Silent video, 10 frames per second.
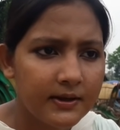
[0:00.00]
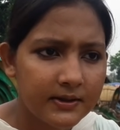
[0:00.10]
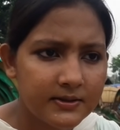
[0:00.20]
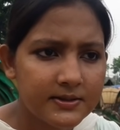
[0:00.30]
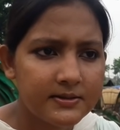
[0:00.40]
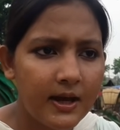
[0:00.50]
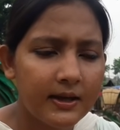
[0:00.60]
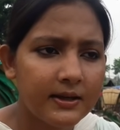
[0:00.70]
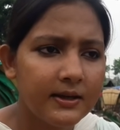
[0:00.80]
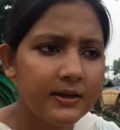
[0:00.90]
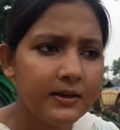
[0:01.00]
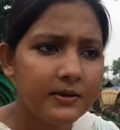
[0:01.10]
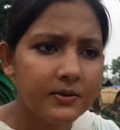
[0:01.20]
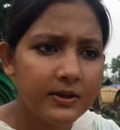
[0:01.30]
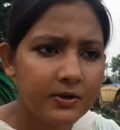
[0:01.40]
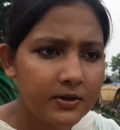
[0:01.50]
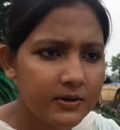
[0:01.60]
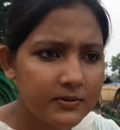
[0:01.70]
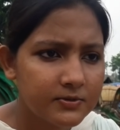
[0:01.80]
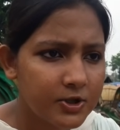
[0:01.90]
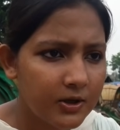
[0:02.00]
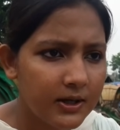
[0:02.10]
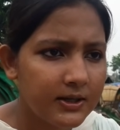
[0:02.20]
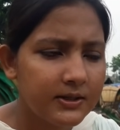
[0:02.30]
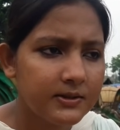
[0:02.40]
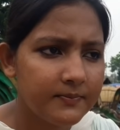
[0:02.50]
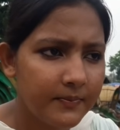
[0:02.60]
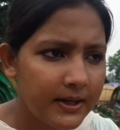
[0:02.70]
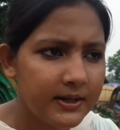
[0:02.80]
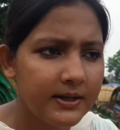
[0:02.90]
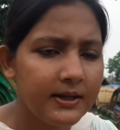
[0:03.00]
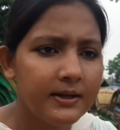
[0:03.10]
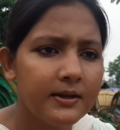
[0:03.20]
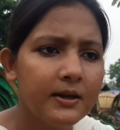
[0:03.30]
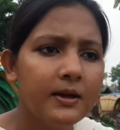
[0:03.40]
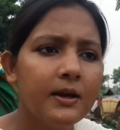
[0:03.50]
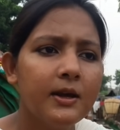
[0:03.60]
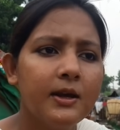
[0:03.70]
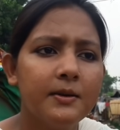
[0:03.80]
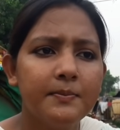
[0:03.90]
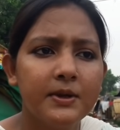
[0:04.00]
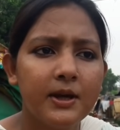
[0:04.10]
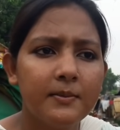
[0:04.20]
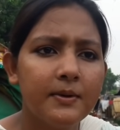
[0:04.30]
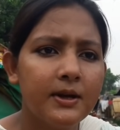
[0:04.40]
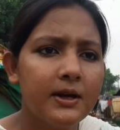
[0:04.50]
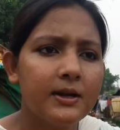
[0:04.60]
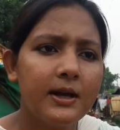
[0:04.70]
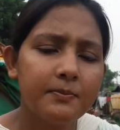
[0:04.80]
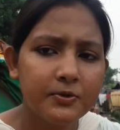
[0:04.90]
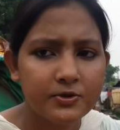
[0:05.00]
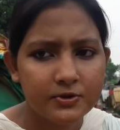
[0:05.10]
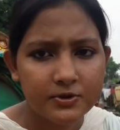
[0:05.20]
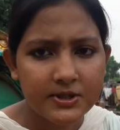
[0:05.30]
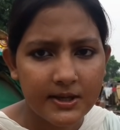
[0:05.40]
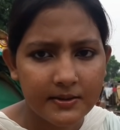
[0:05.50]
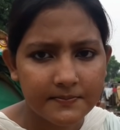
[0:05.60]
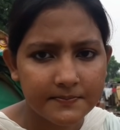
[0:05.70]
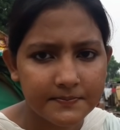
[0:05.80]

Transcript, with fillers: এটা থাকে এই ধরেন সকালে বাড়াইলে এই বিকালবেলা রাত পর্যন্ত যায়